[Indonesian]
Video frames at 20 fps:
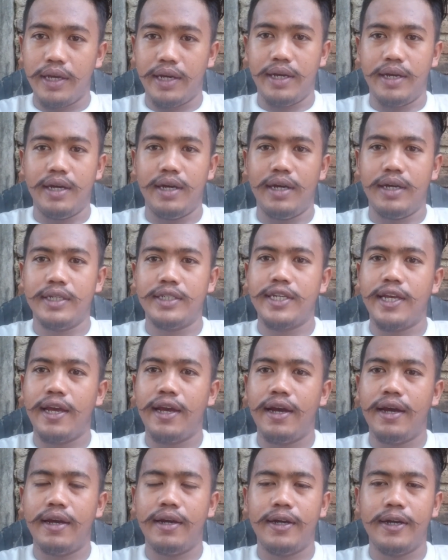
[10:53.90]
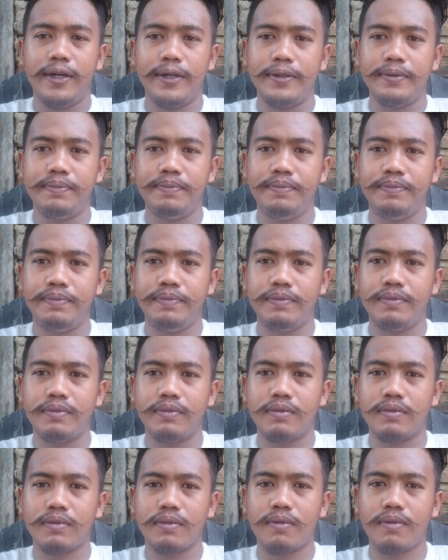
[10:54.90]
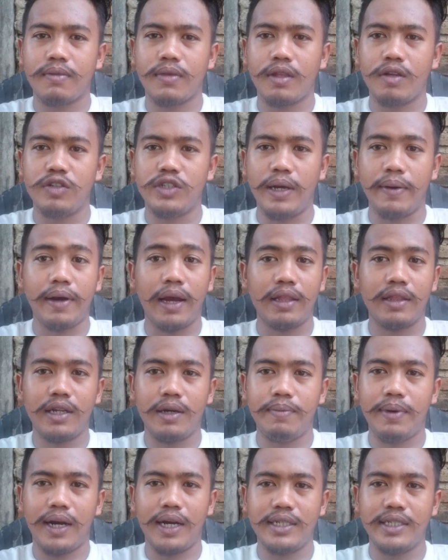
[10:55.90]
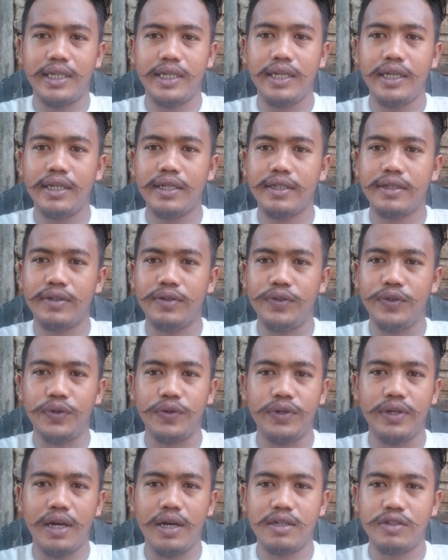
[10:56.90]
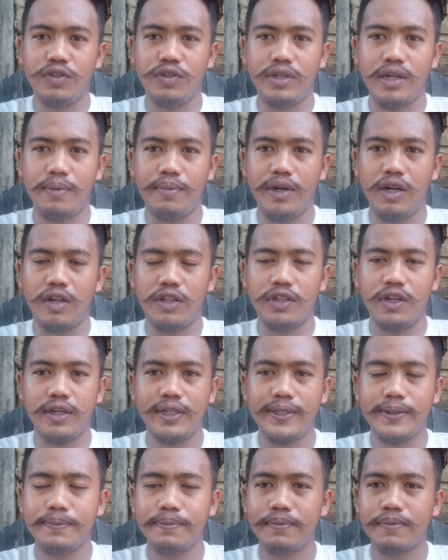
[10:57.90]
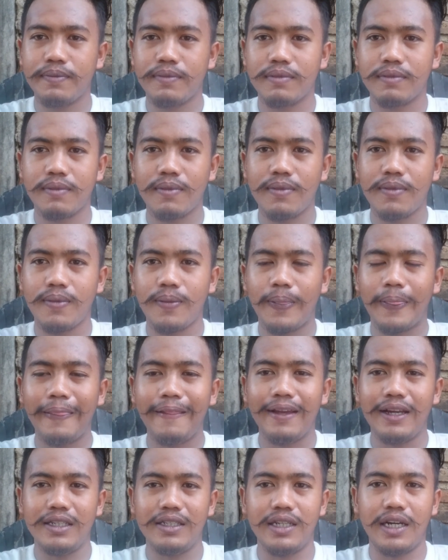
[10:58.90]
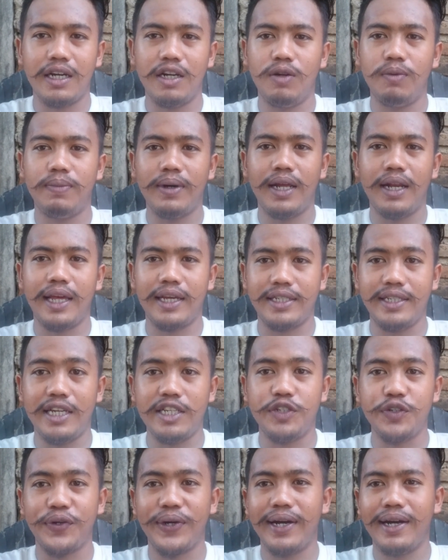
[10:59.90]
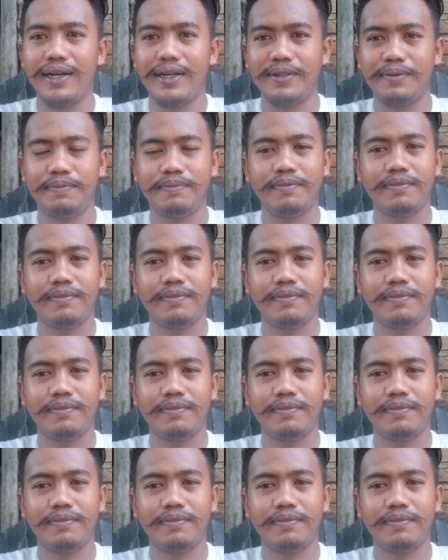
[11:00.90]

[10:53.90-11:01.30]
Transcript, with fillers: ya saya ucapkan terima kasih untuk yang sudah menonton dan jangan lupa like-nya juga